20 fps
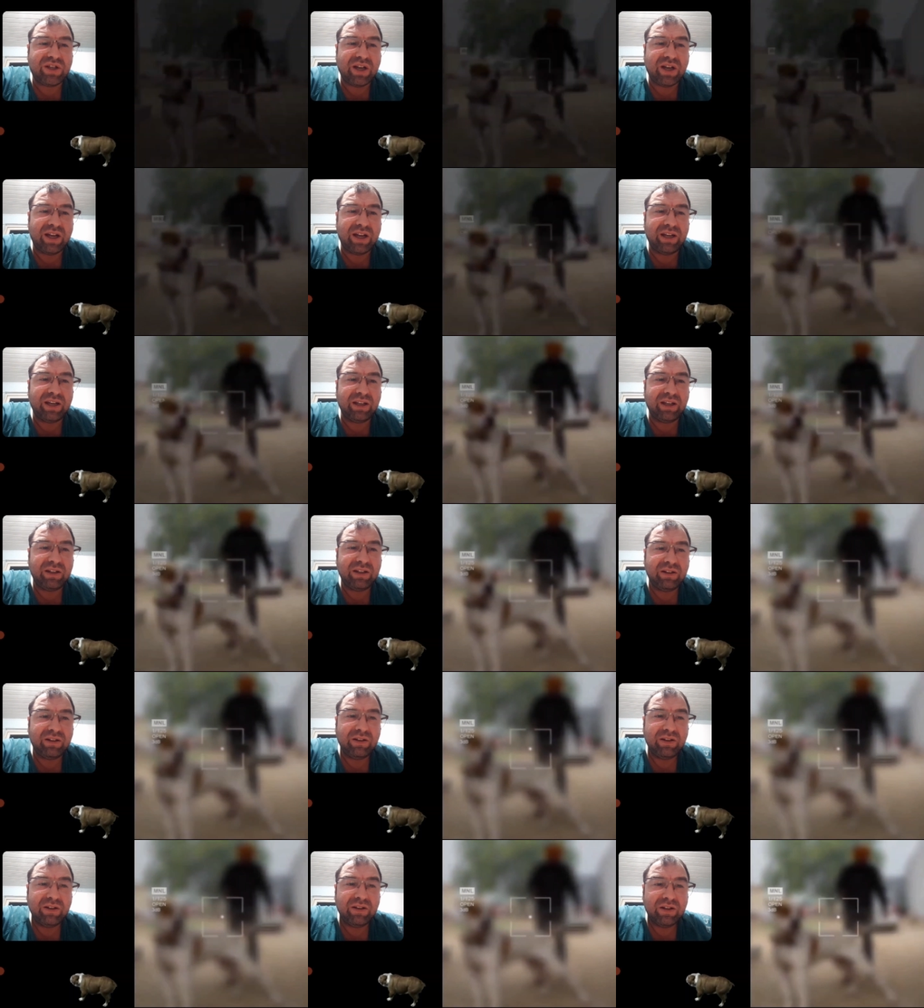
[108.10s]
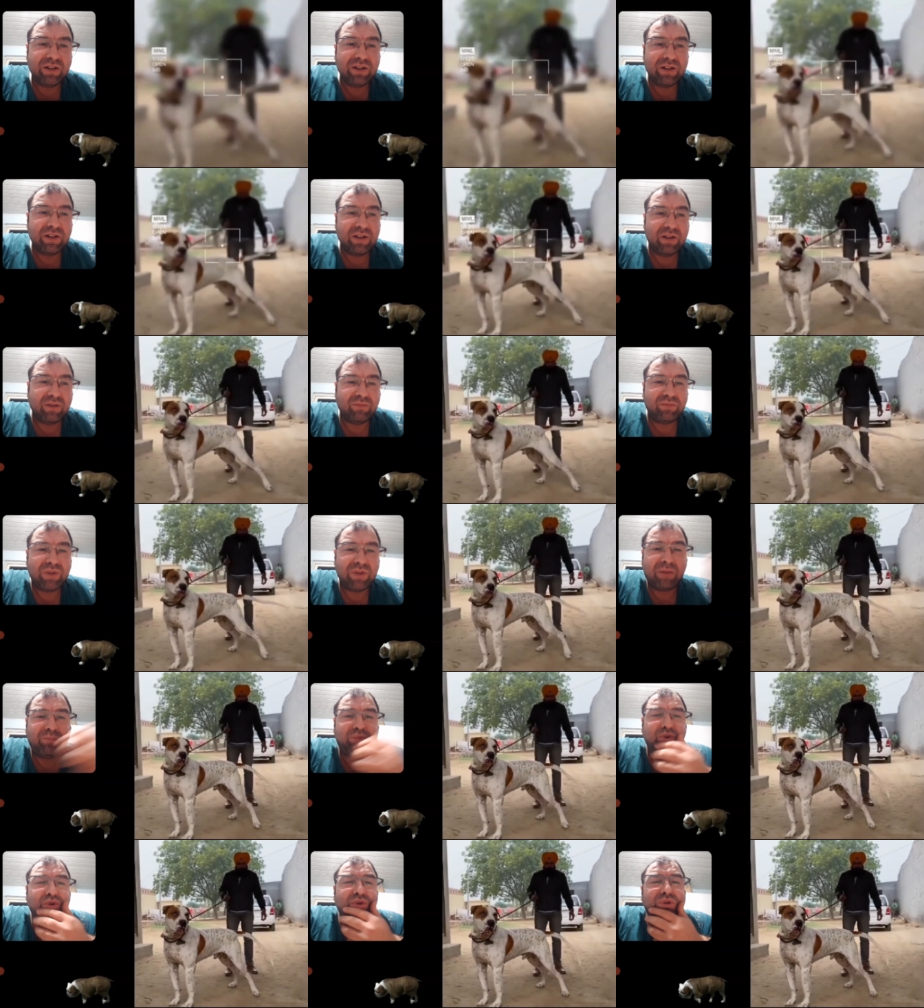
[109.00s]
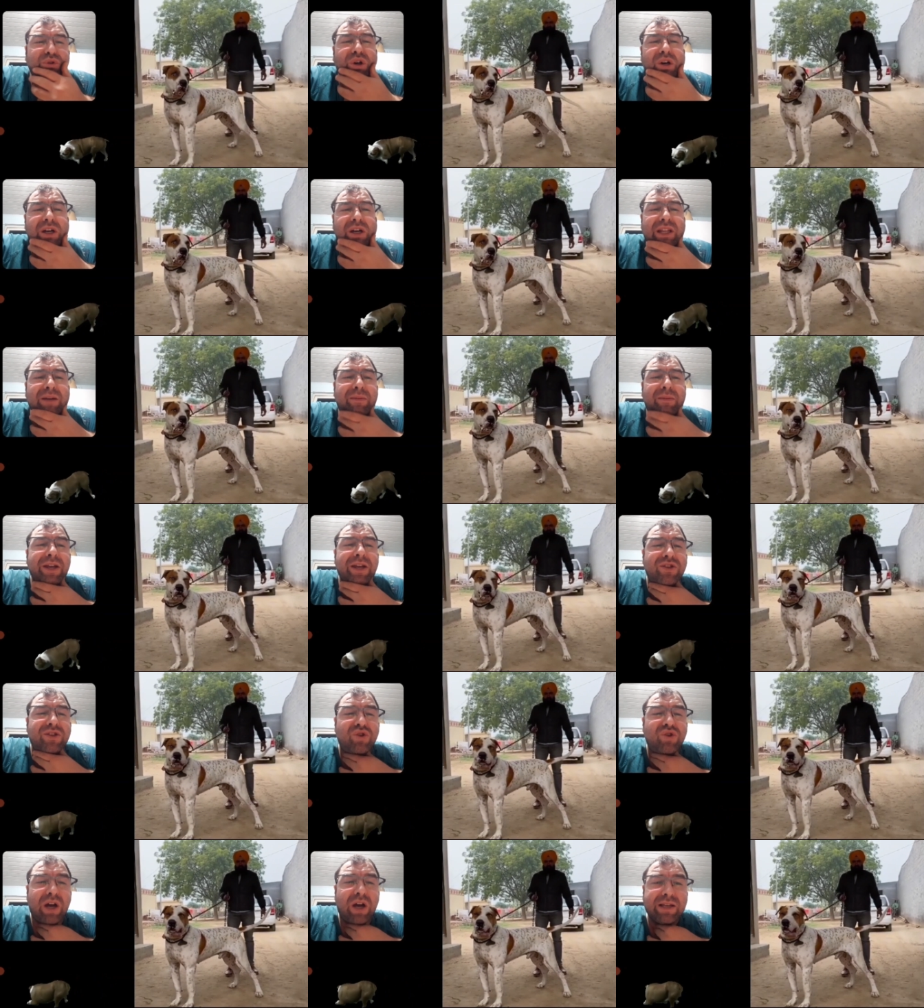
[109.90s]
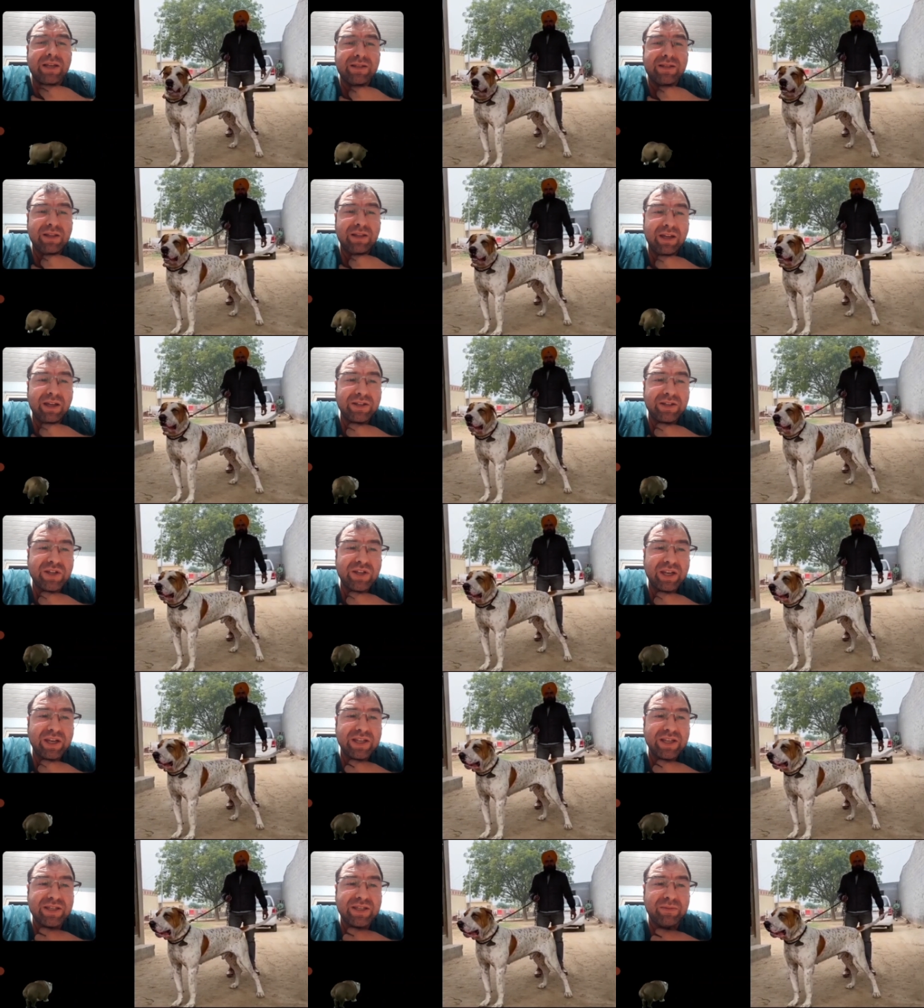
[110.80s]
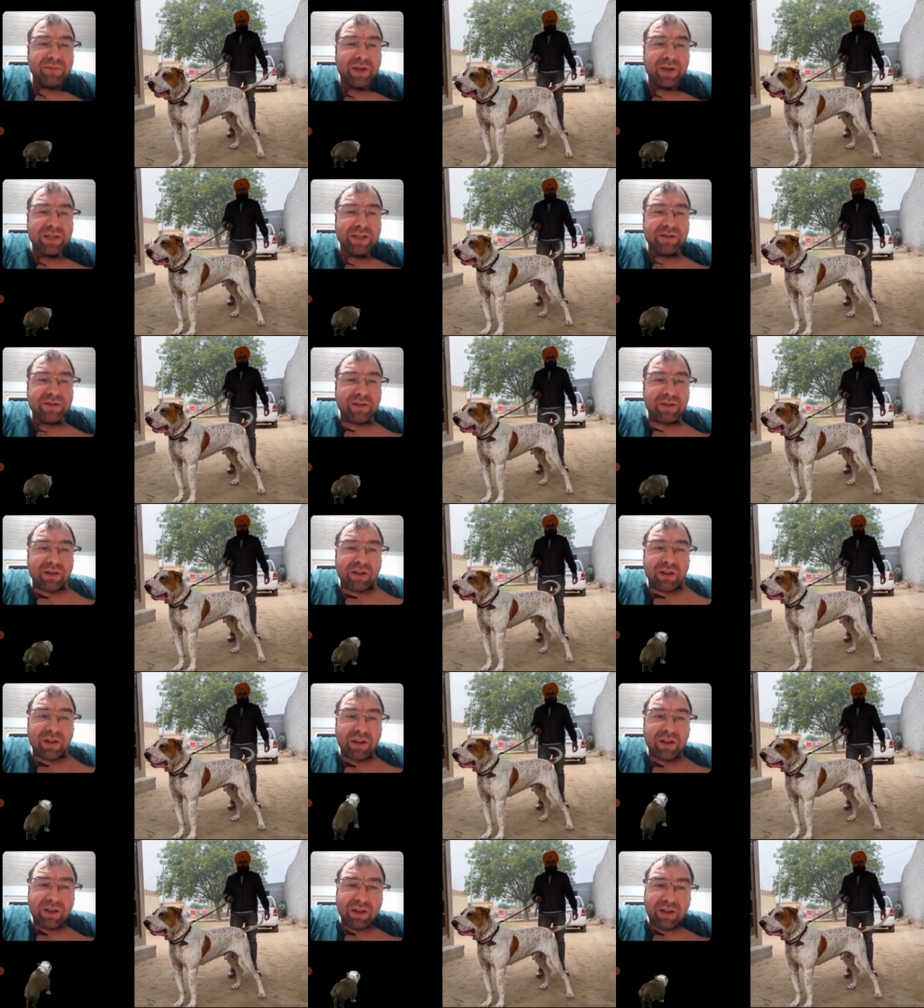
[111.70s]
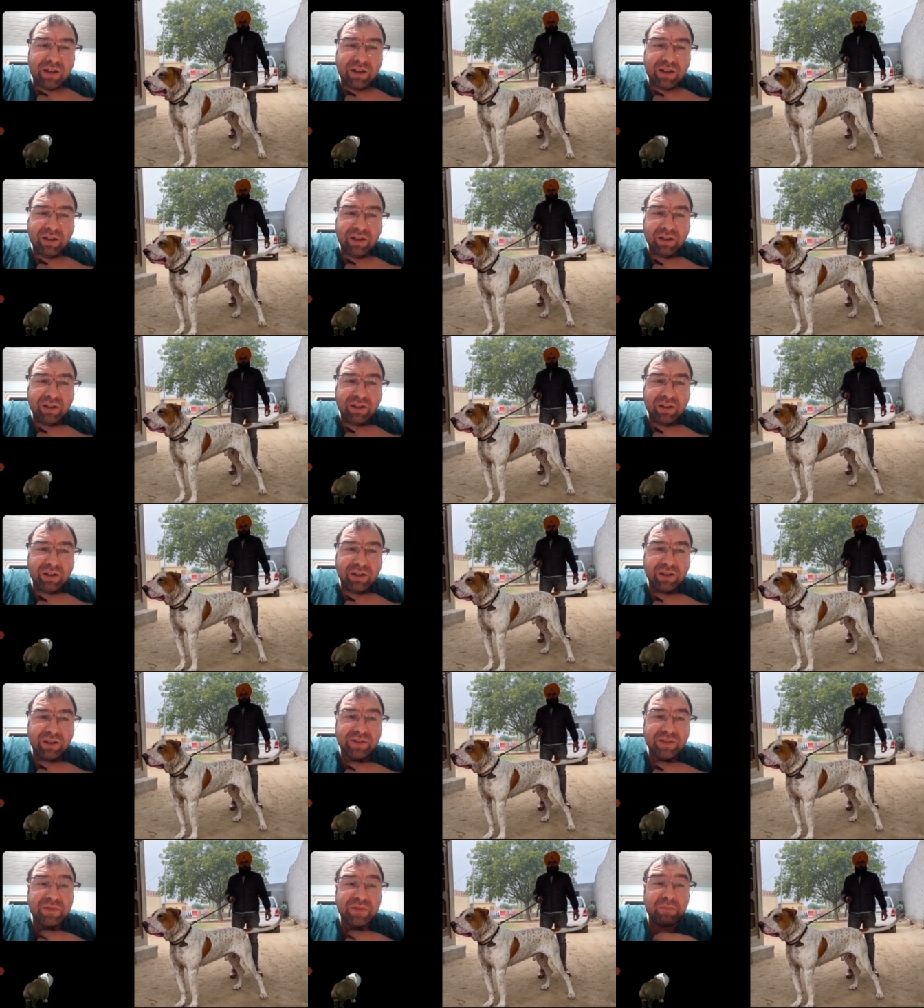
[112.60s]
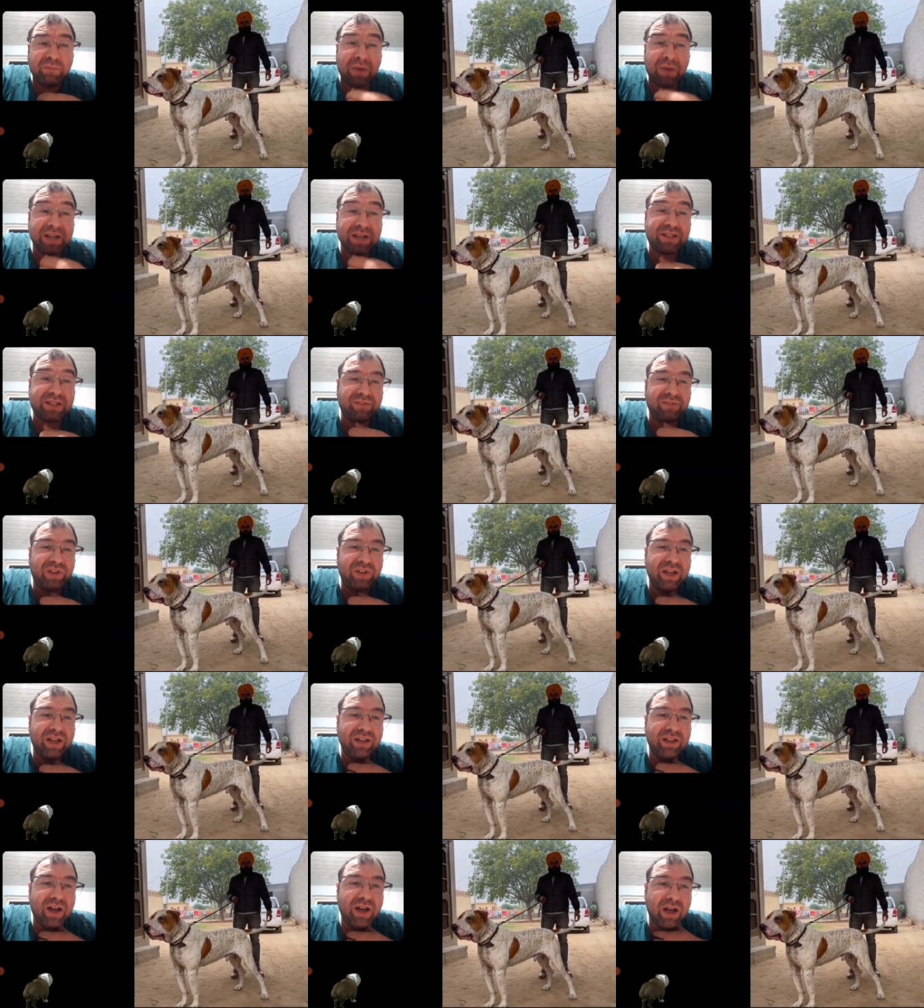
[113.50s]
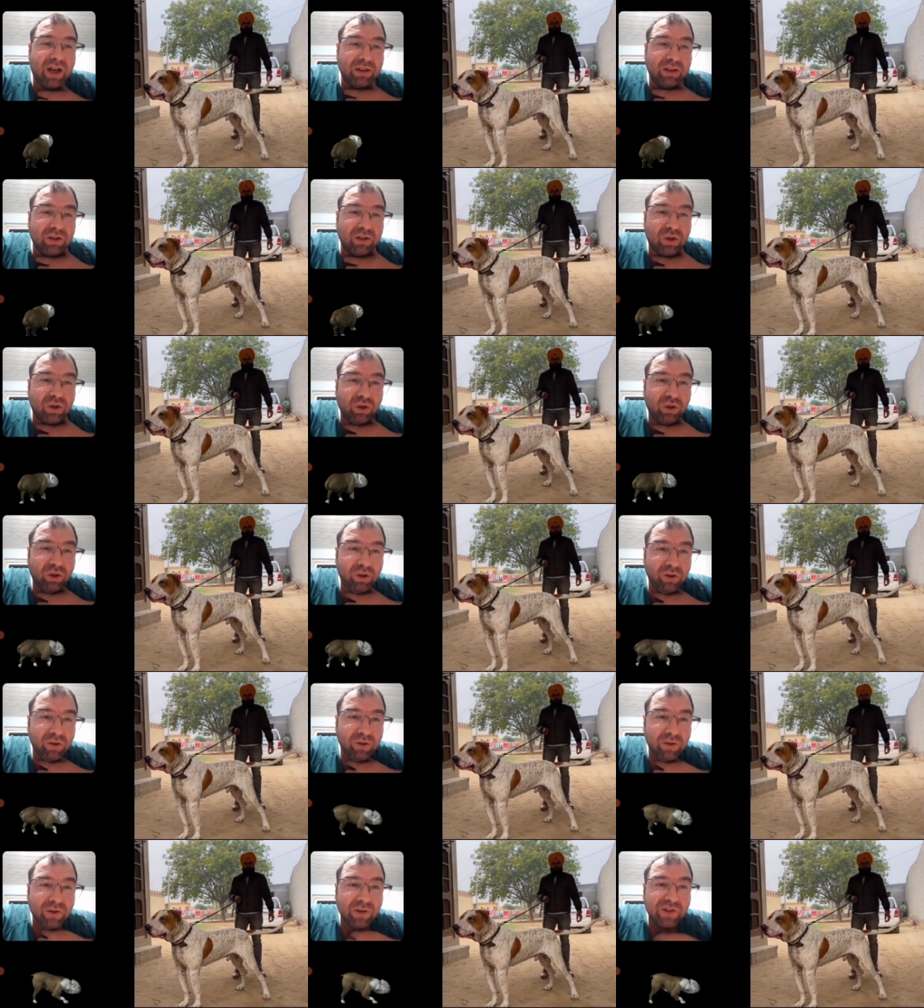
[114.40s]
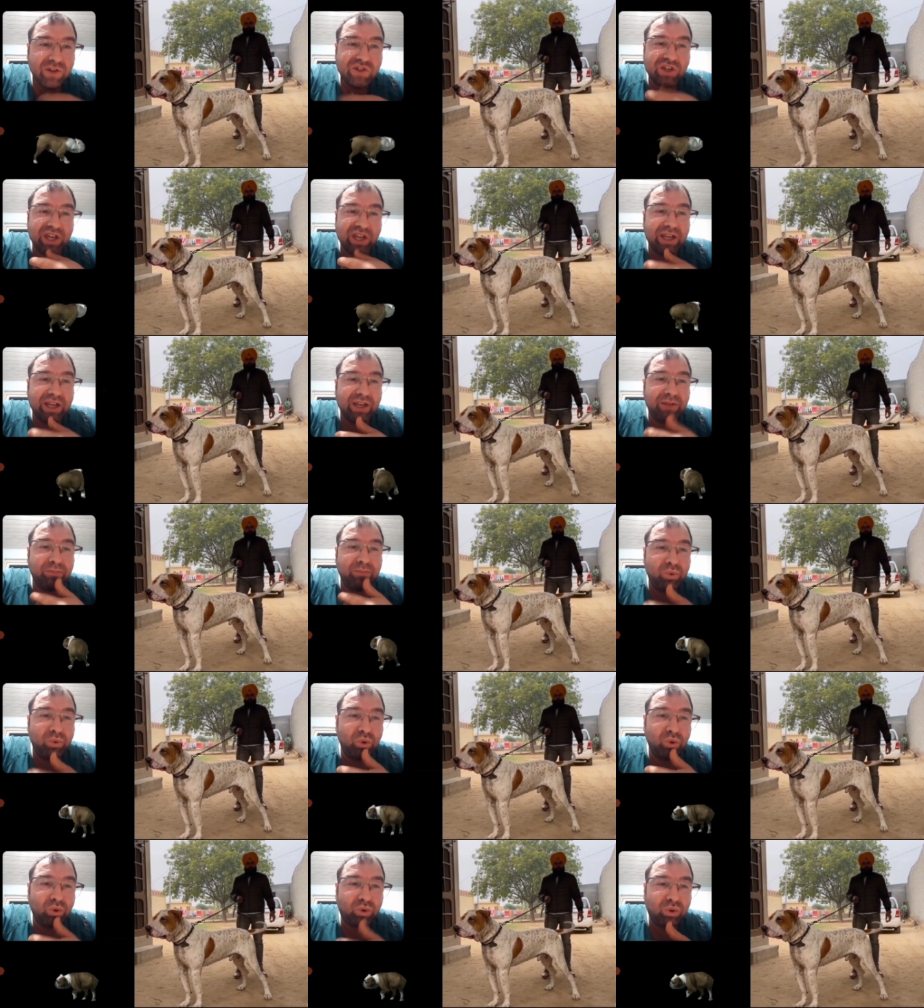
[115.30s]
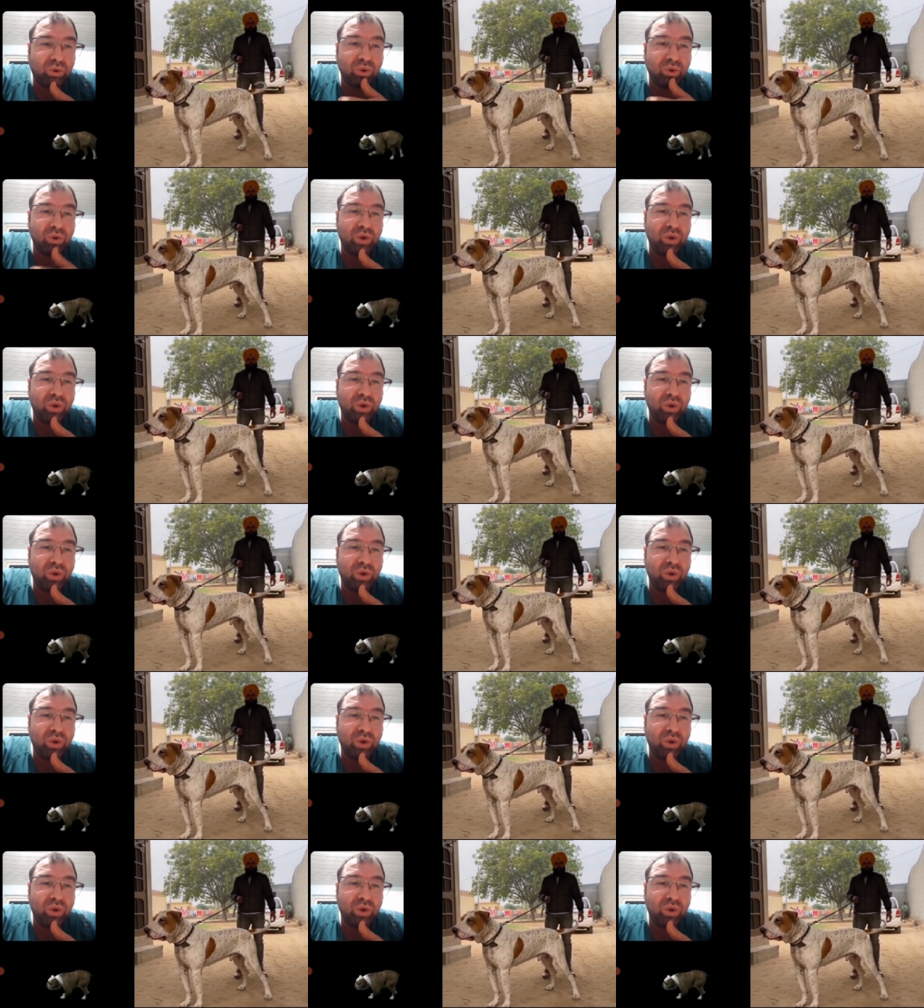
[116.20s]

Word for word: hani ya bulldog'a da benziyor aslında hani çenesi biraz e, mastifleri de andırıyor. Çenenin büyüklüğü,